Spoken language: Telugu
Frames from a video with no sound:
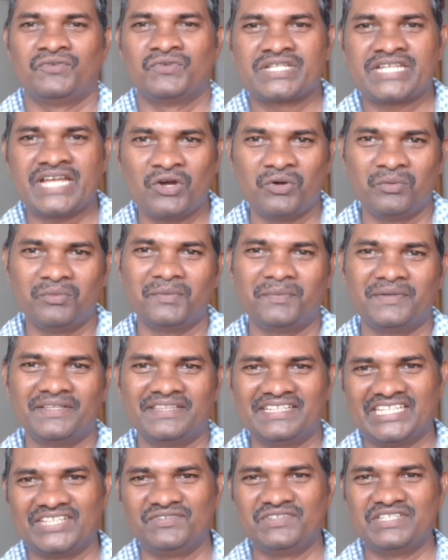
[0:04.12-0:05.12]
ఉషా హోమియోపతి
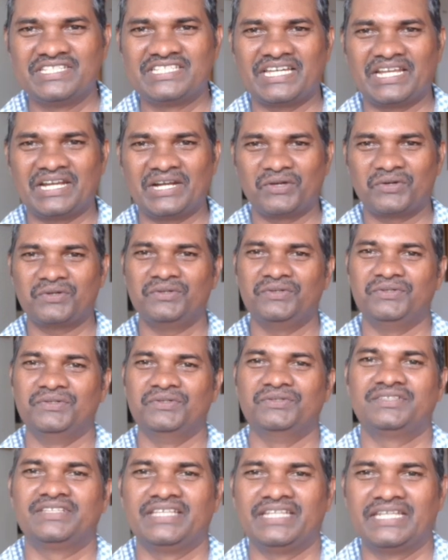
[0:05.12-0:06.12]
టీవీ ఛానల్కు
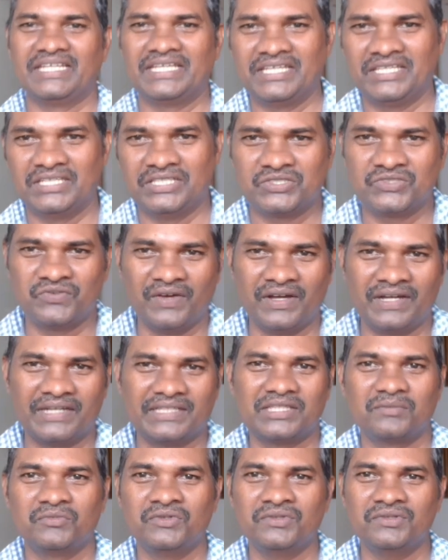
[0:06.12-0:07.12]
తిరిగి
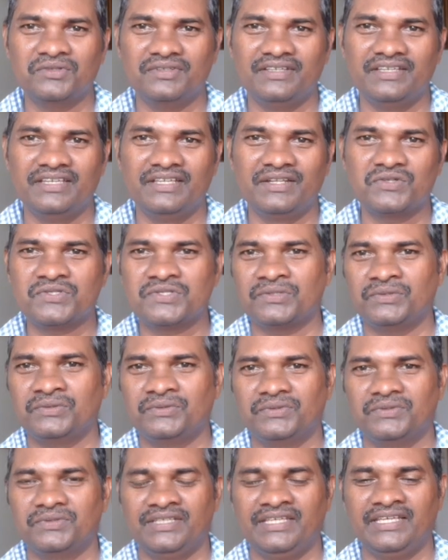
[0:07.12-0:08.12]
స్వాగతము ఈరోజు
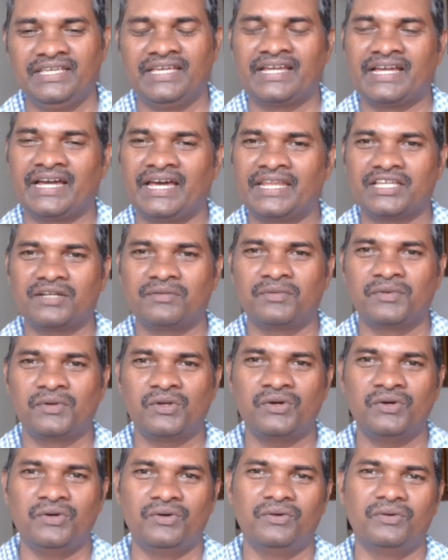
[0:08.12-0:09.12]
ఈ
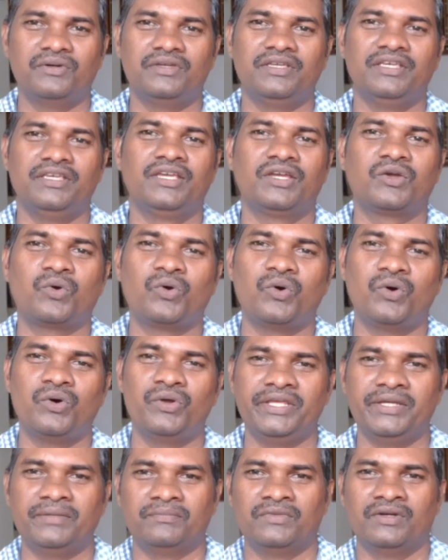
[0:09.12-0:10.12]
కార్యక్రమంలో ఈ
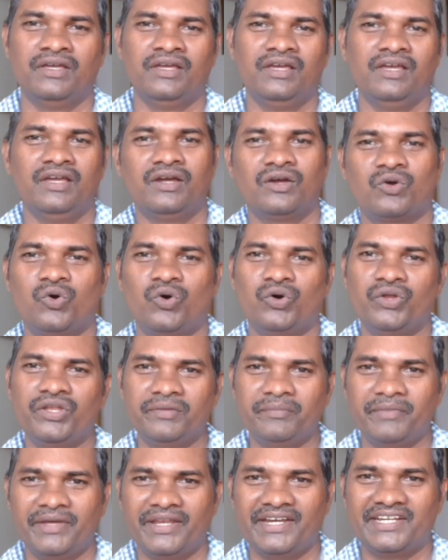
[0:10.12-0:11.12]
కోనియం
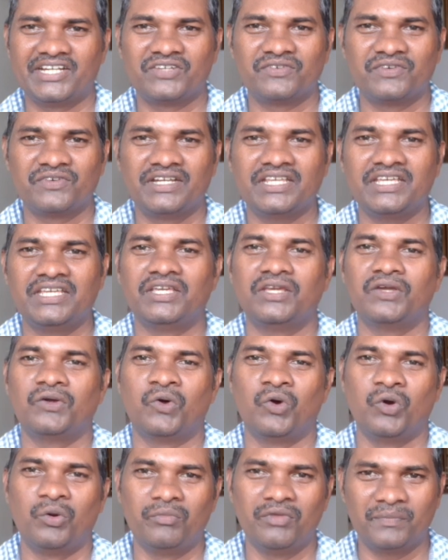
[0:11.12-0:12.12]
కోనియం అనేటటువంటి
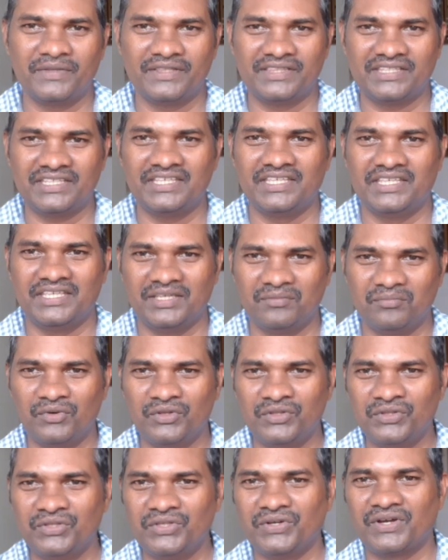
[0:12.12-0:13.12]
హోమియోపతి
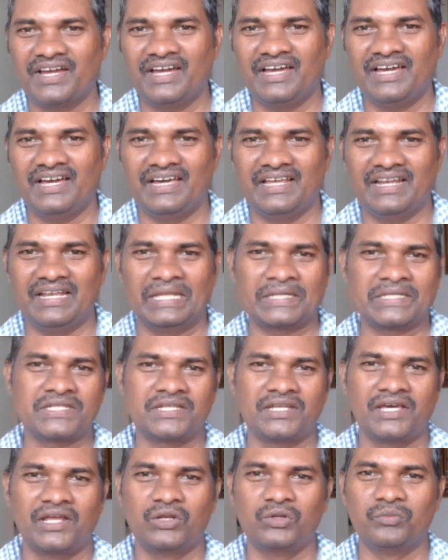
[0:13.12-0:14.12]
మందు యొక్క
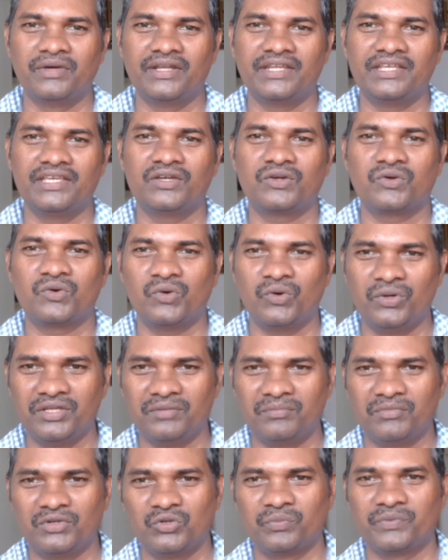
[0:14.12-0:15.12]
లక్షణాలు మరి
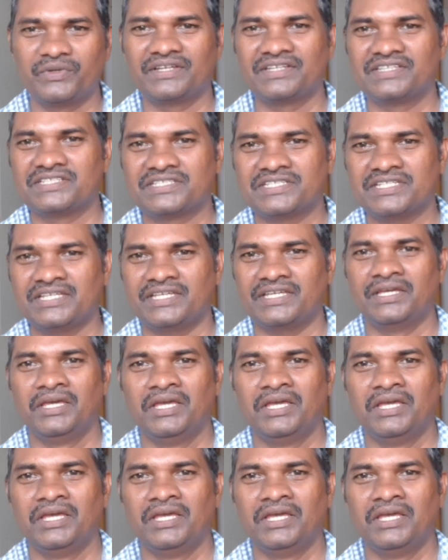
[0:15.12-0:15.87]
కోనియంని ఉపయోగించి